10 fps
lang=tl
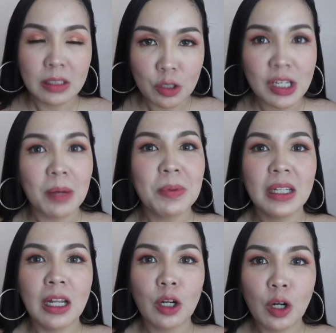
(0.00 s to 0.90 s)
So sabi
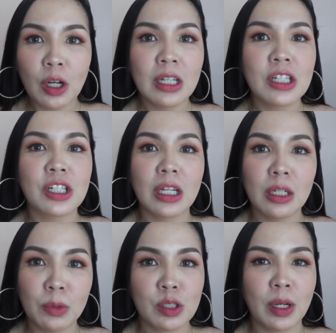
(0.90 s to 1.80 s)
nila,
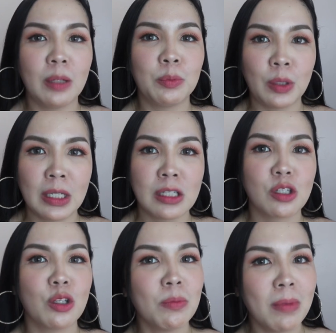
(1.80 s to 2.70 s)
collagen will help to ease
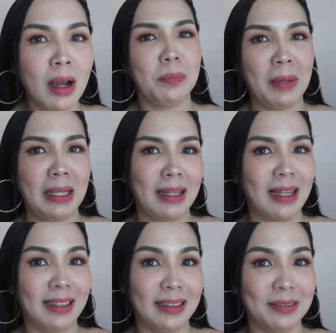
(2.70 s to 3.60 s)
yung mga pain
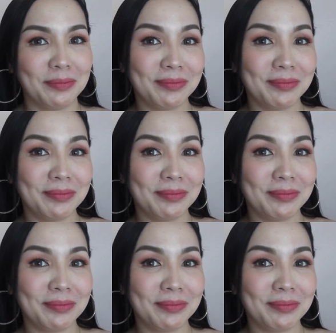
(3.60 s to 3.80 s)
natin.